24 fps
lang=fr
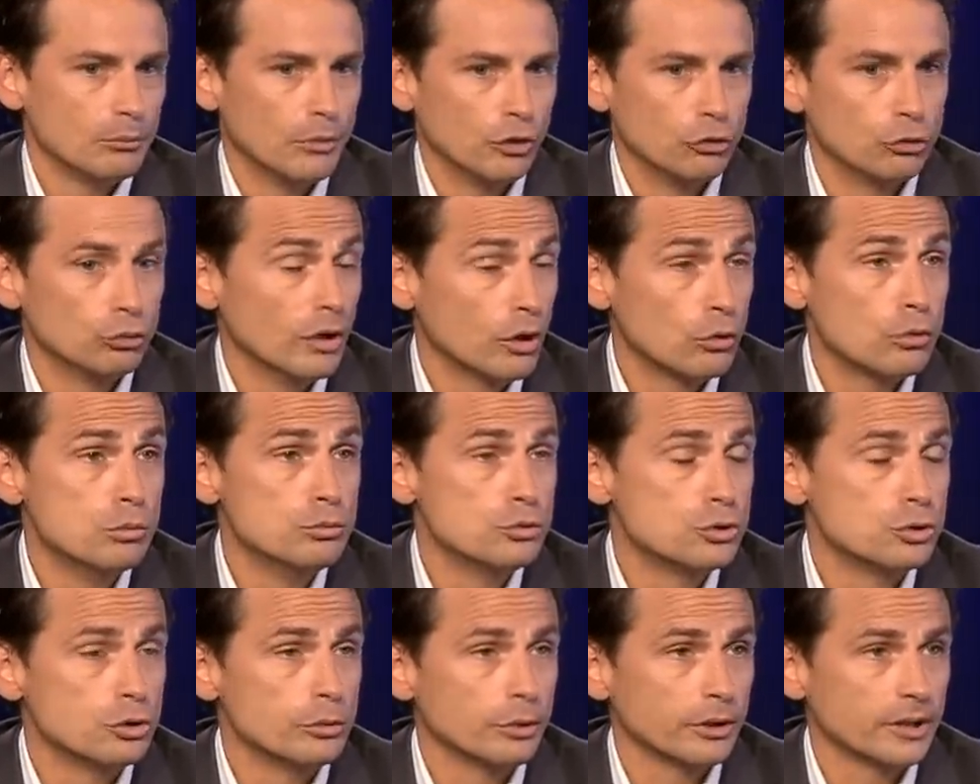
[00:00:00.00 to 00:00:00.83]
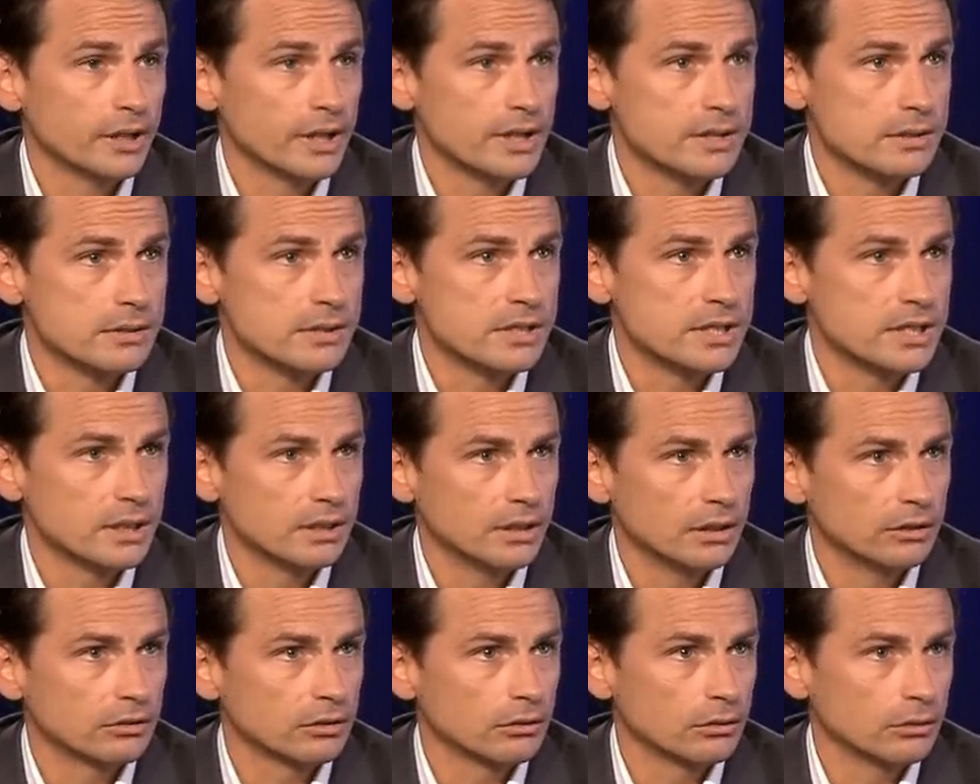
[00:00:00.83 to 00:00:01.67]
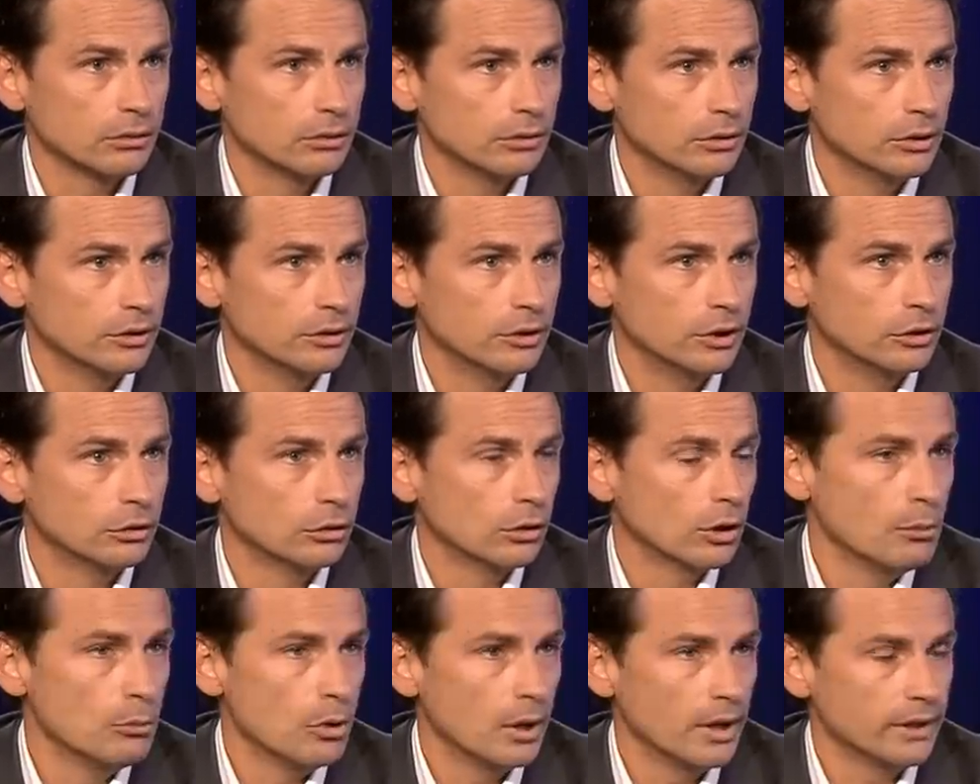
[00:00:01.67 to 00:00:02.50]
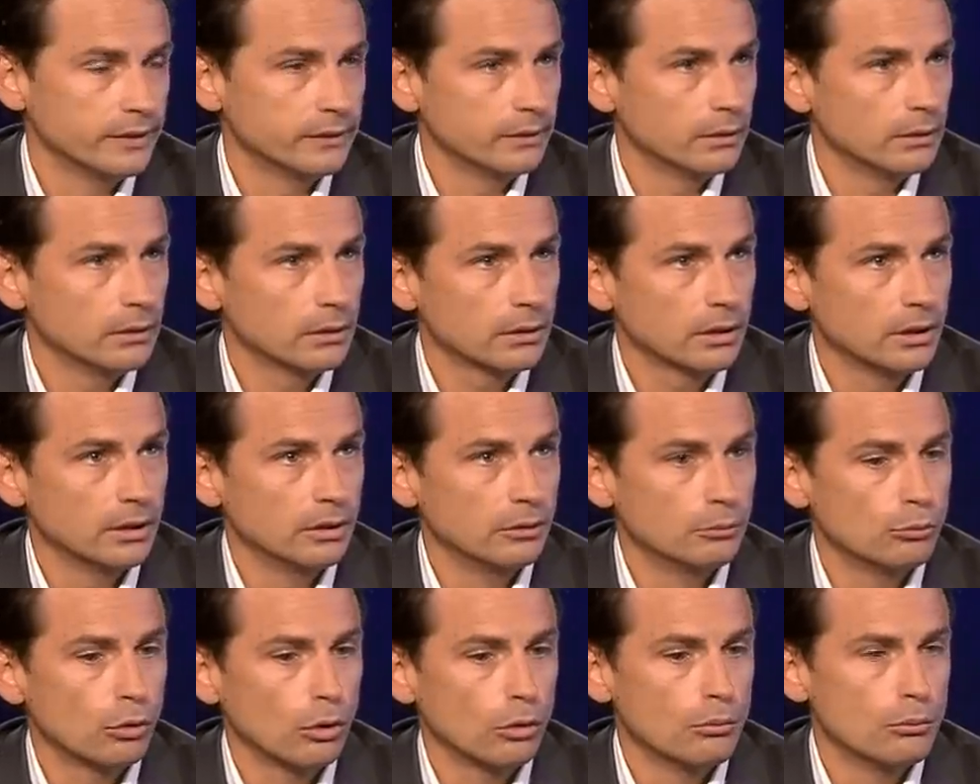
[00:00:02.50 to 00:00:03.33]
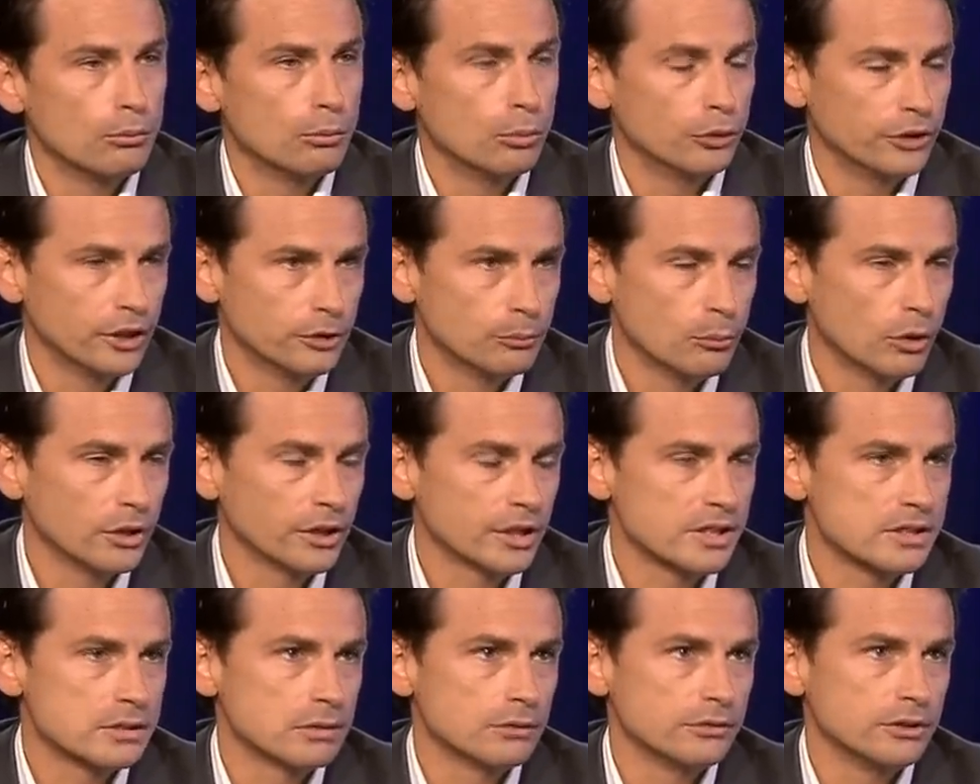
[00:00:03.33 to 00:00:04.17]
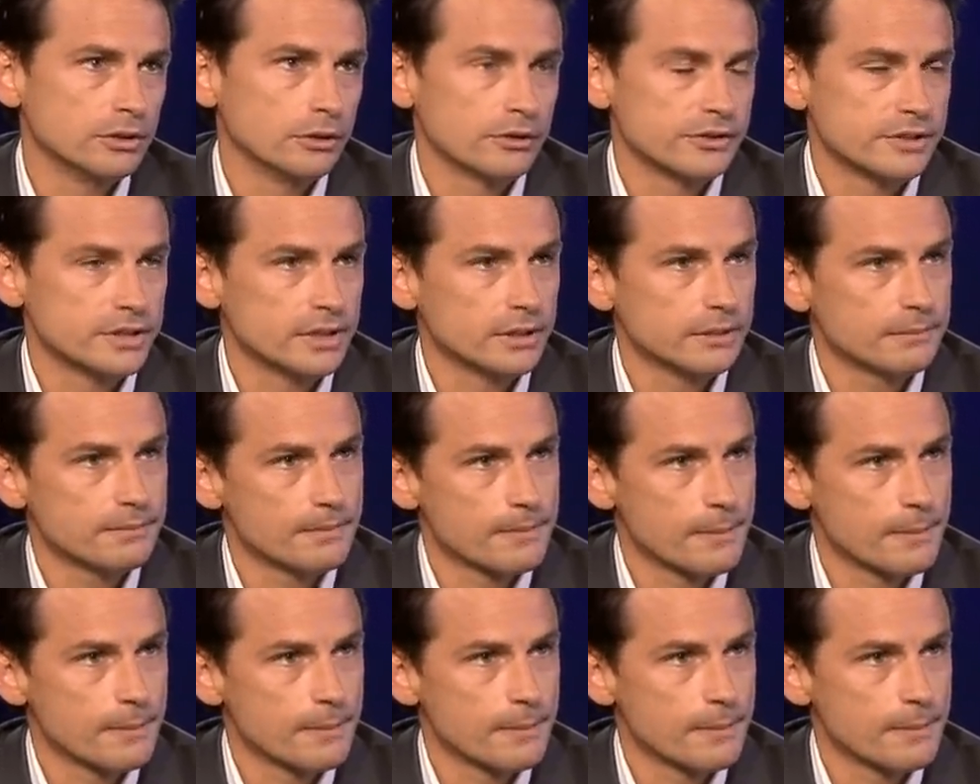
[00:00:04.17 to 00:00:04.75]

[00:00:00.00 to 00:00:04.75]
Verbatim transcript: bah, sous la coupe justement d'un associé, d'être collaborateur et prendre peut-être moins de risques financiers.